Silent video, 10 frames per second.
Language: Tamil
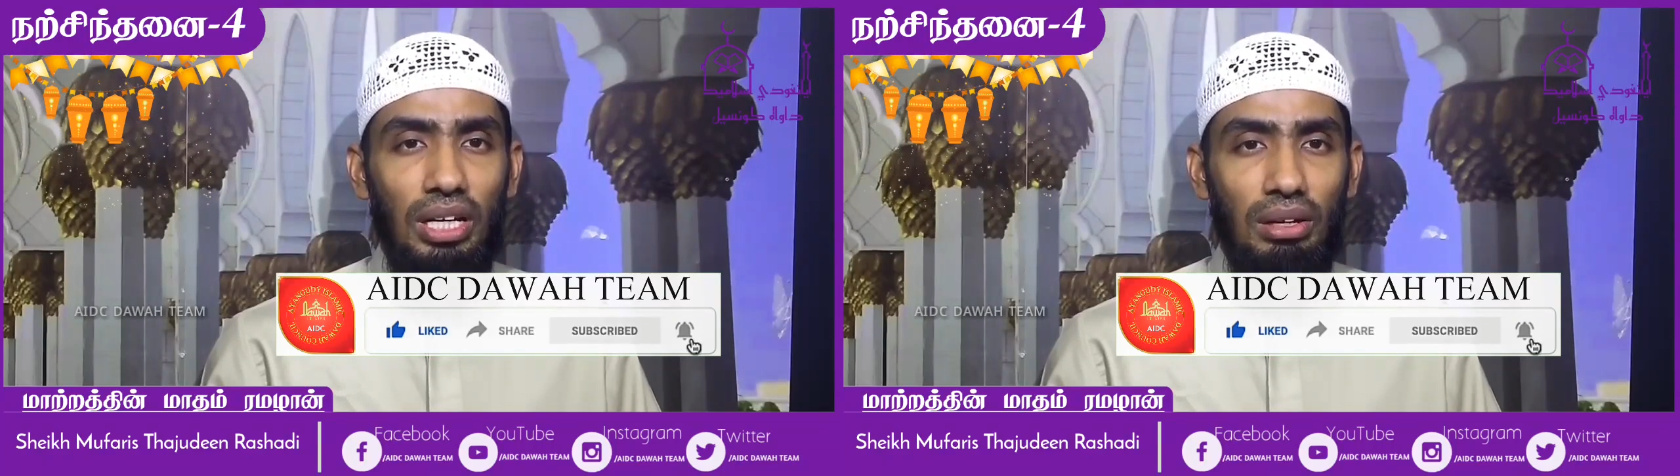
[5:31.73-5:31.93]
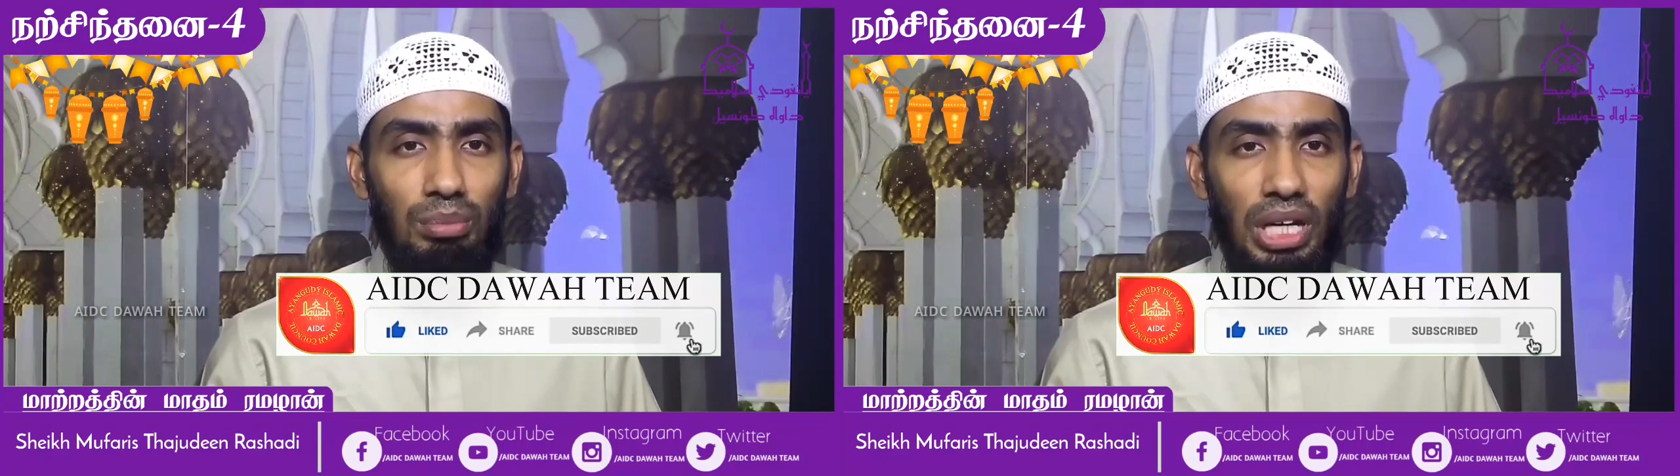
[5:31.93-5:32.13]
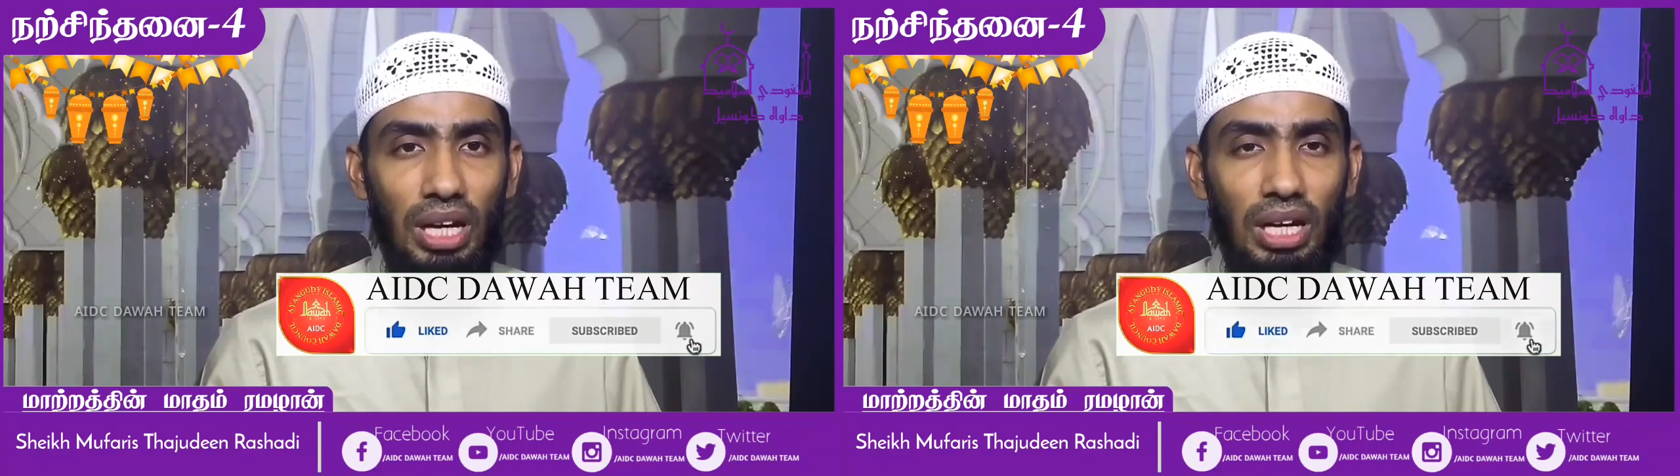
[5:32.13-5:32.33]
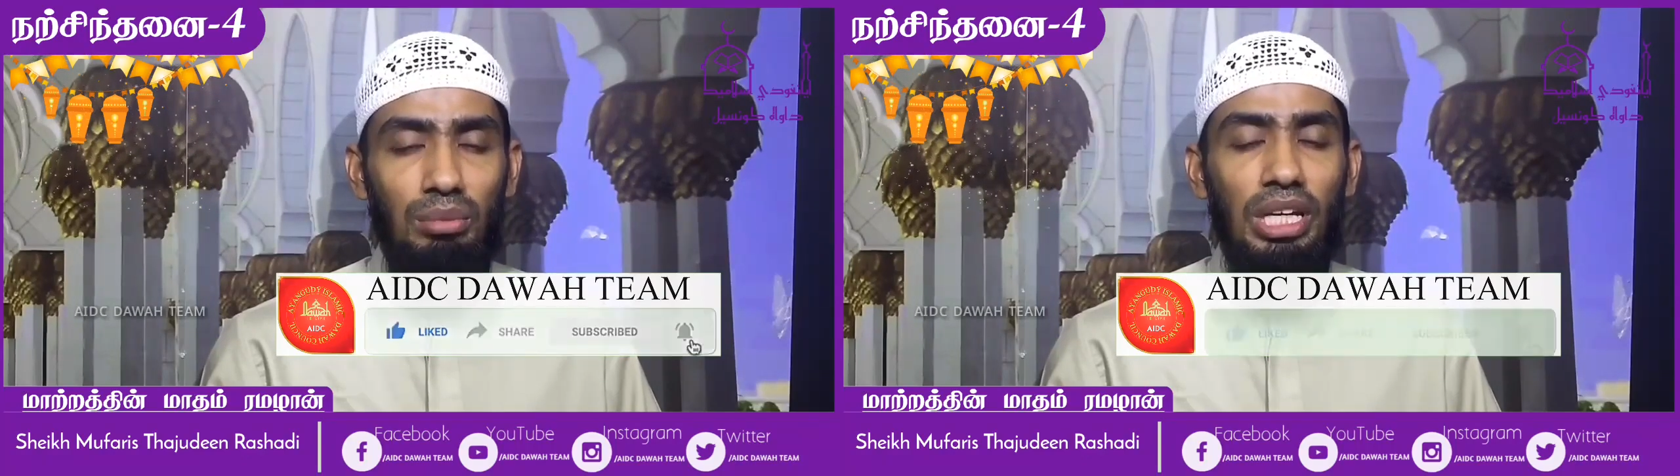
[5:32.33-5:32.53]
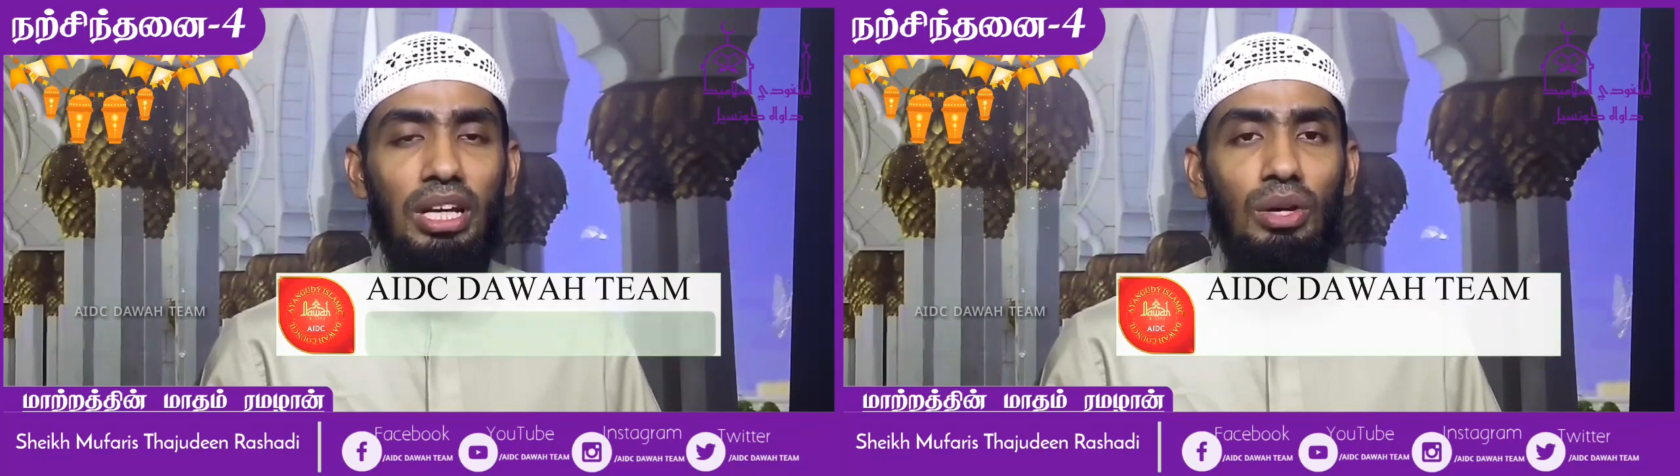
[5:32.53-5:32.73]
ரபில்
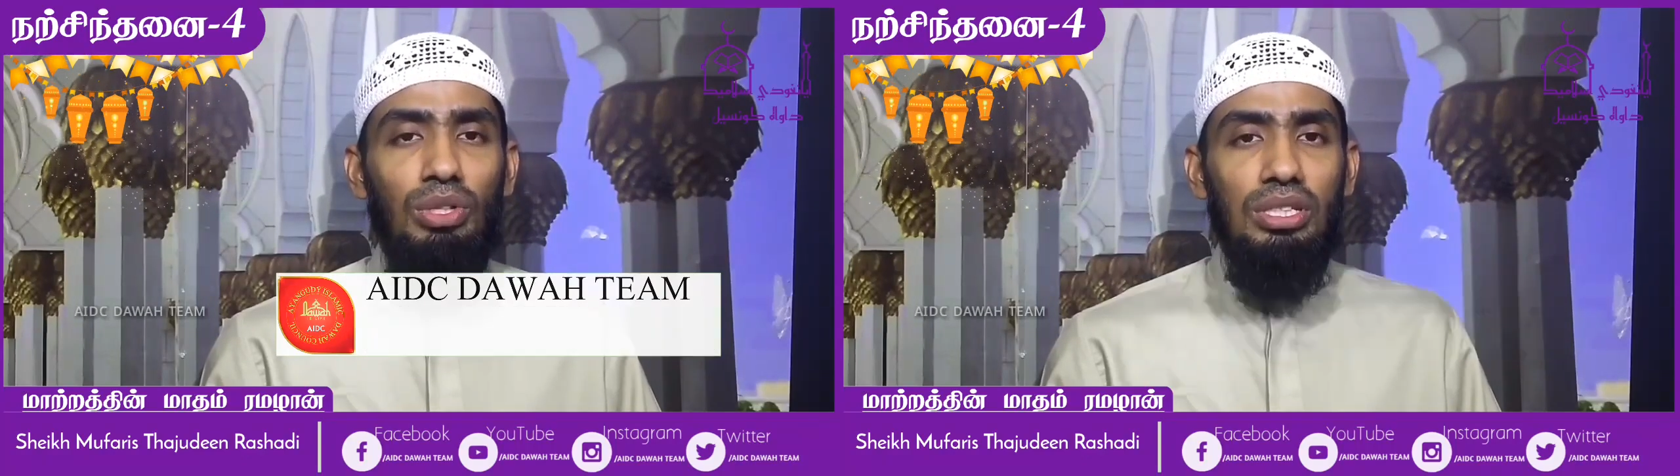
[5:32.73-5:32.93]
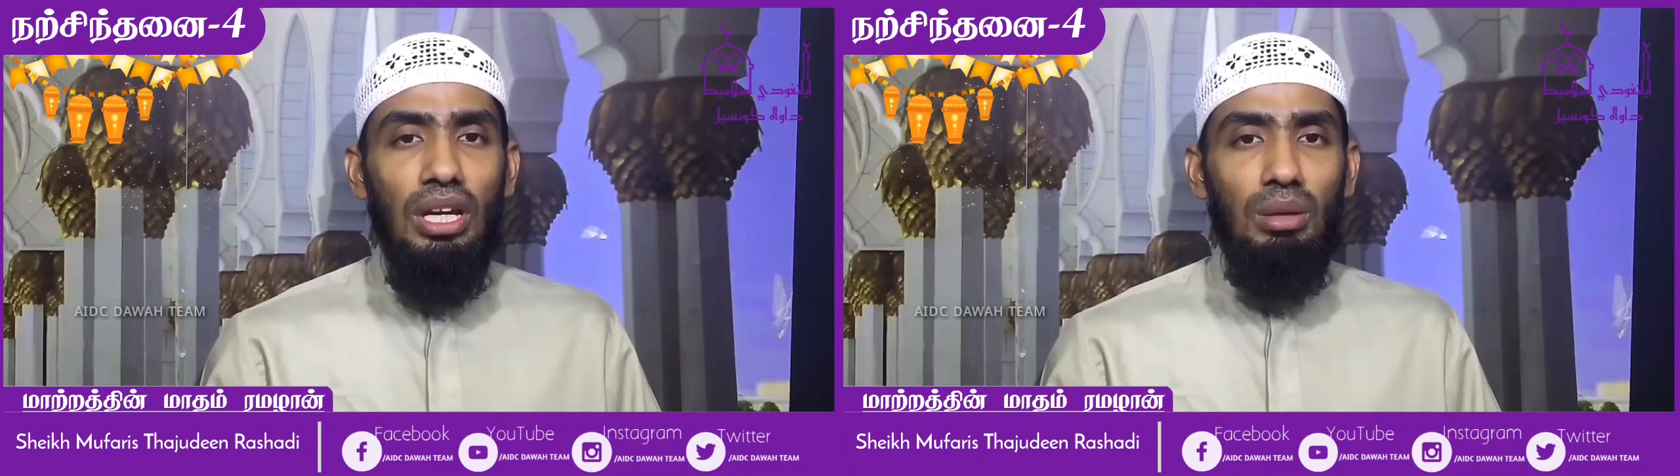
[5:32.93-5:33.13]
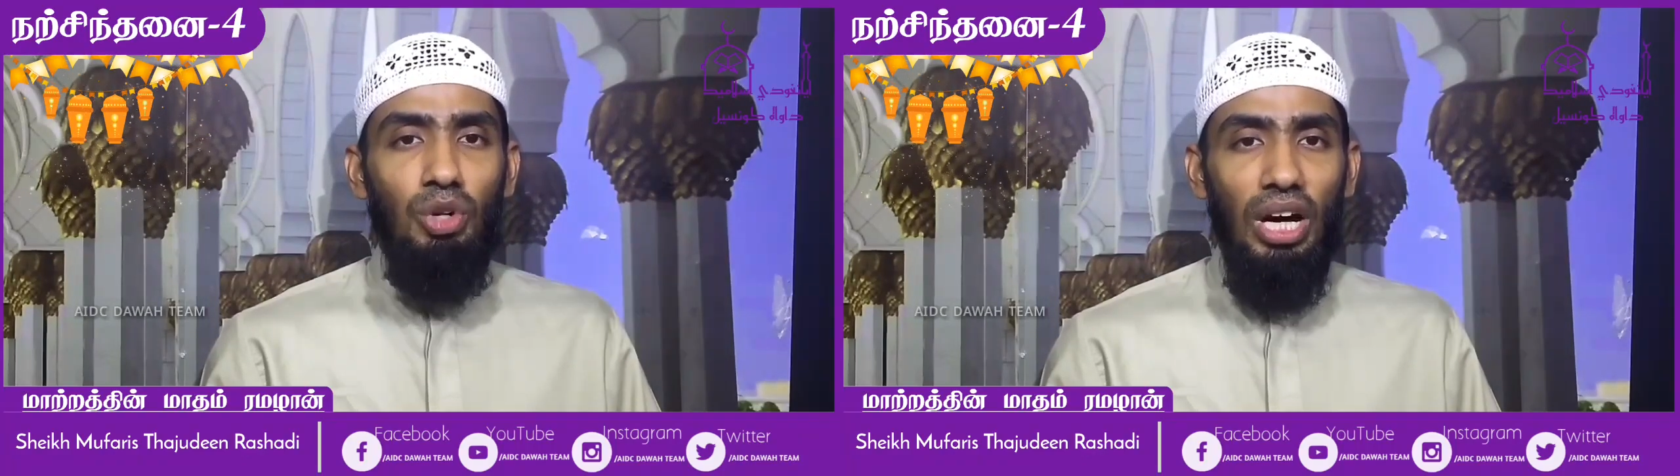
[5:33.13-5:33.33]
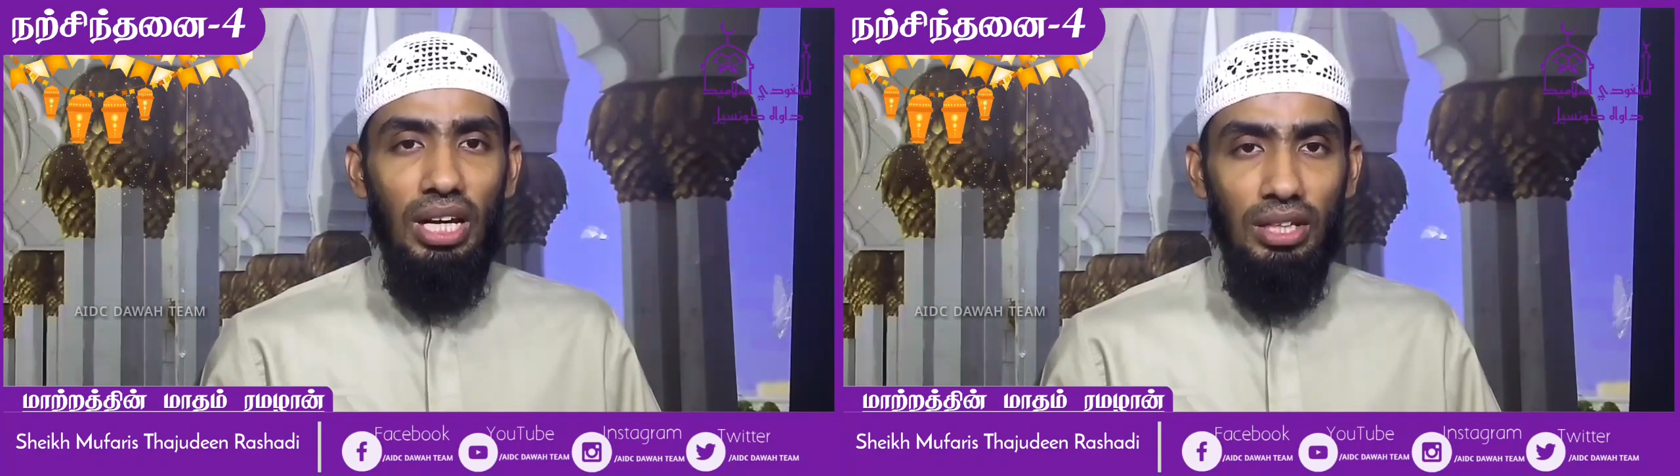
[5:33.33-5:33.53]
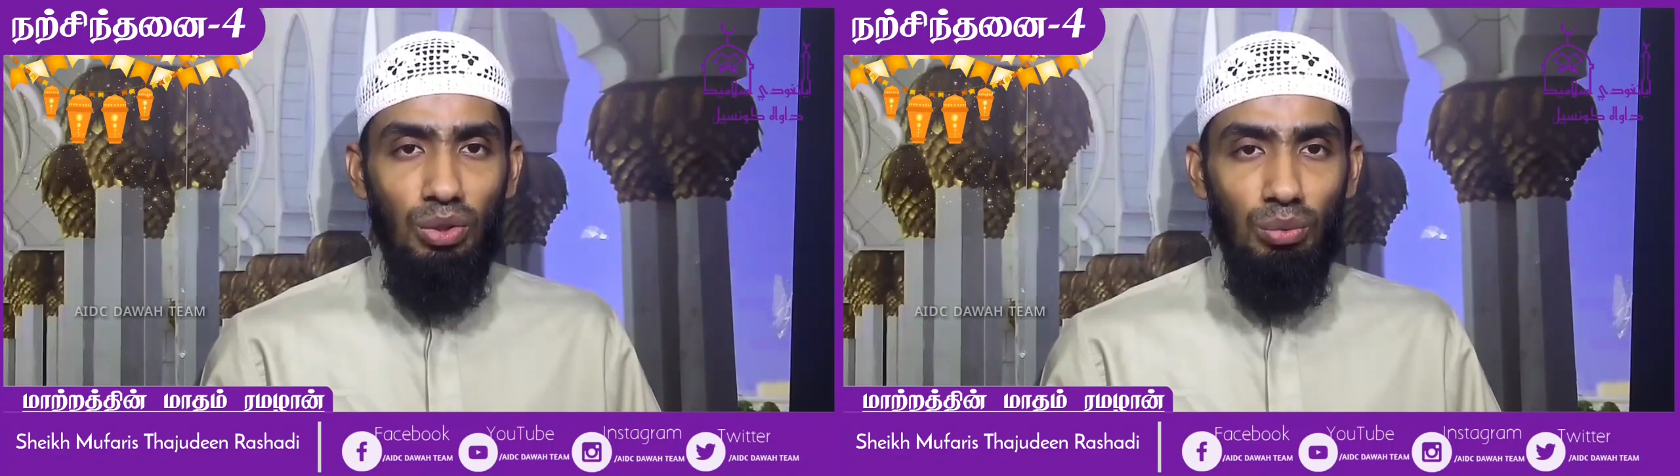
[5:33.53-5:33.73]
ஆலமீன் வஸ்ஸலாமு
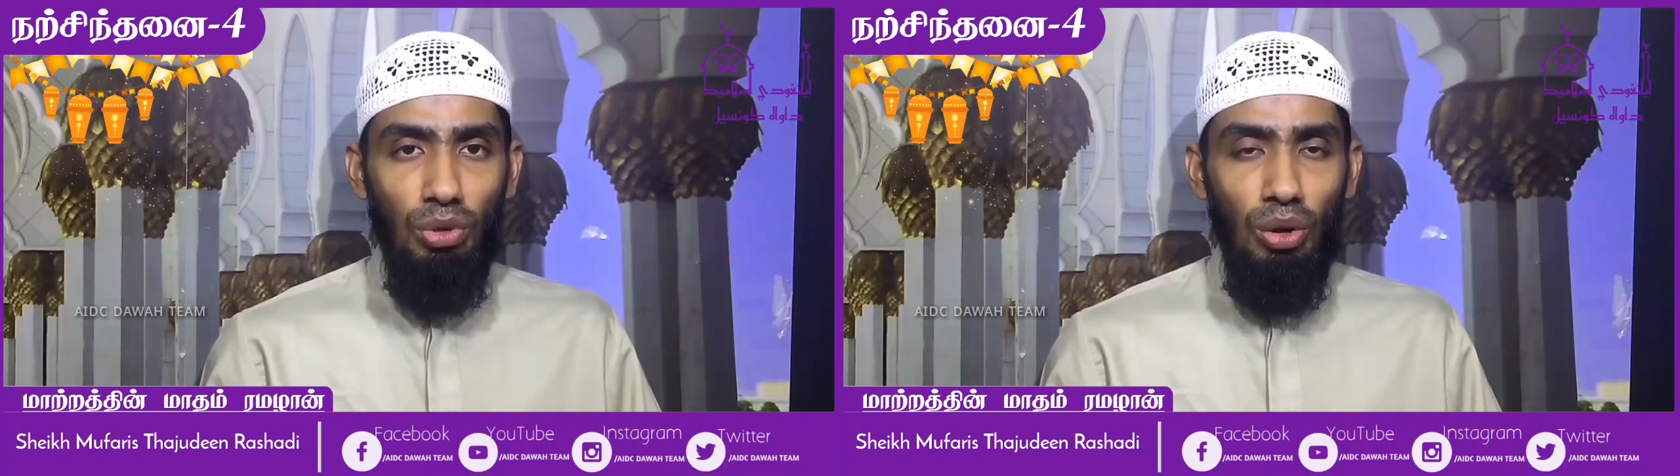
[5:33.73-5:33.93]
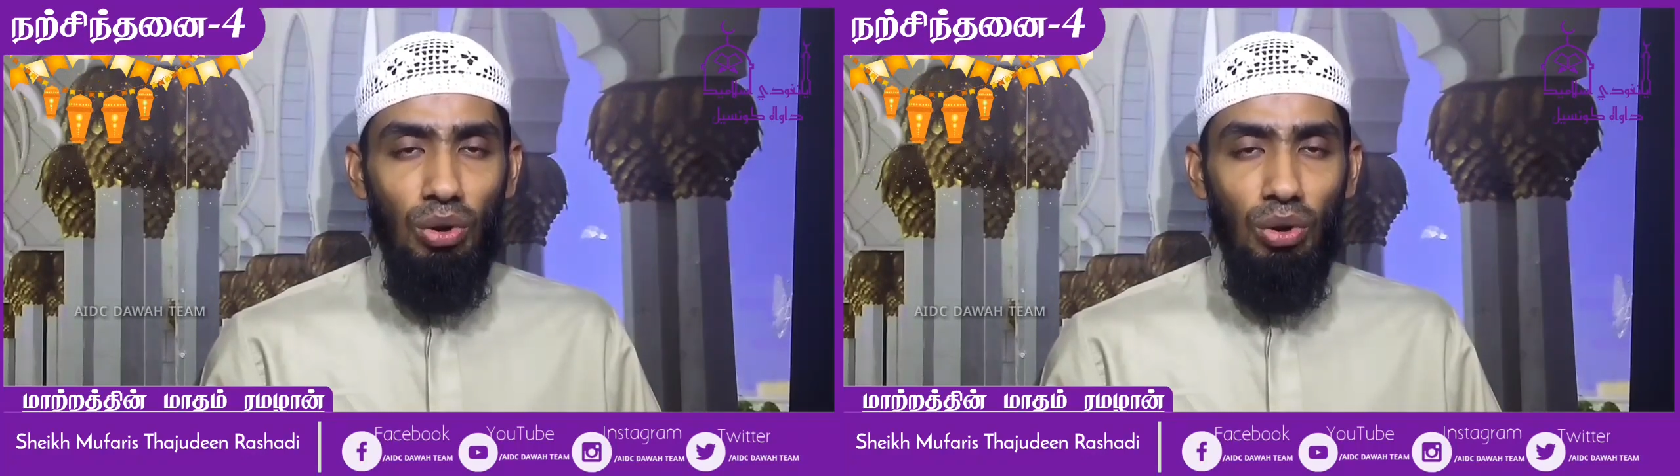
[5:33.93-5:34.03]
அலைக்கும்